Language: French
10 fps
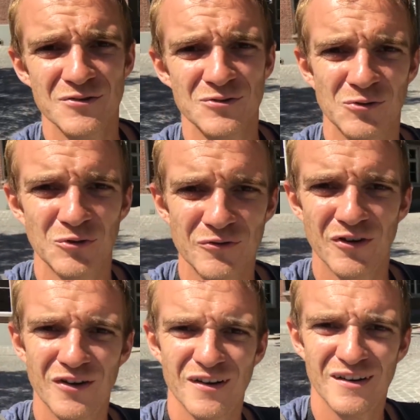se
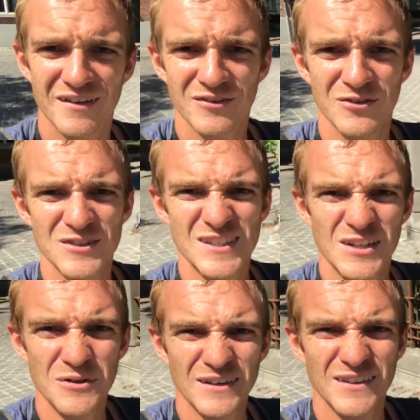trouve euh, une
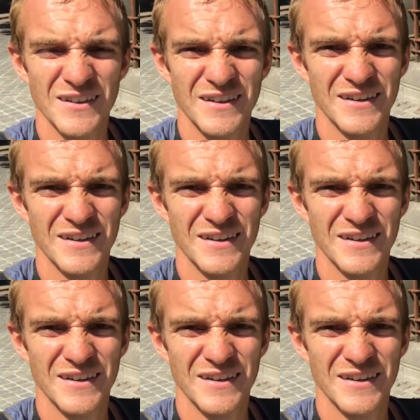silhouette